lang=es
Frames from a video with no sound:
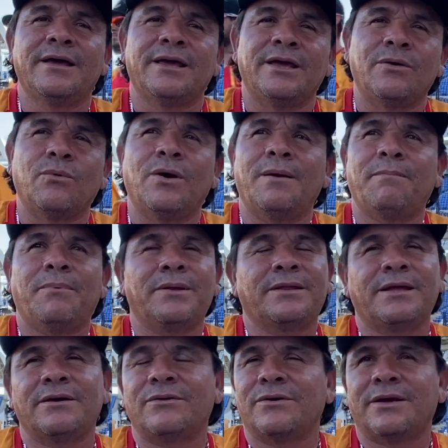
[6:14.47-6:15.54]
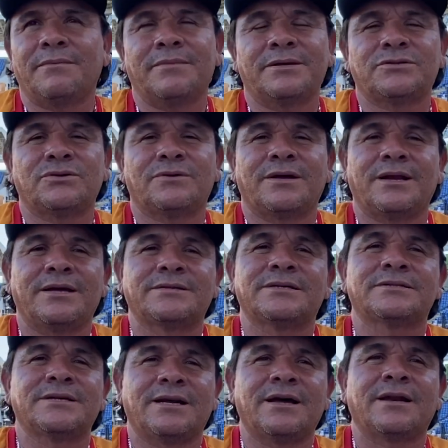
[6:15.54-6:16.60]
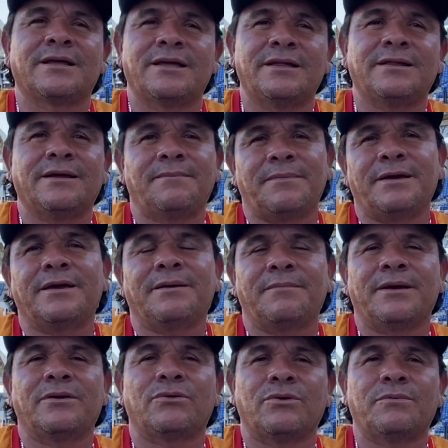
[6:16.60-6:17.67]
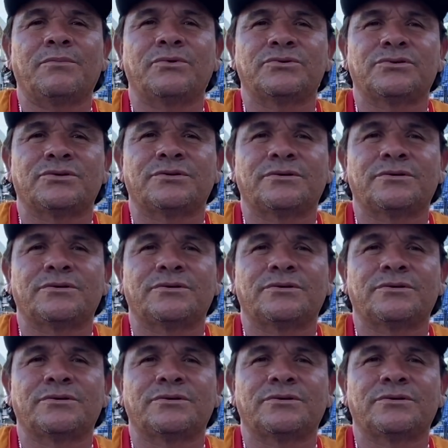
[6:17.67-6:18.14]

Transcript: Igual pues tengo que mencionar a César Jarquín también que me ayudó mucho.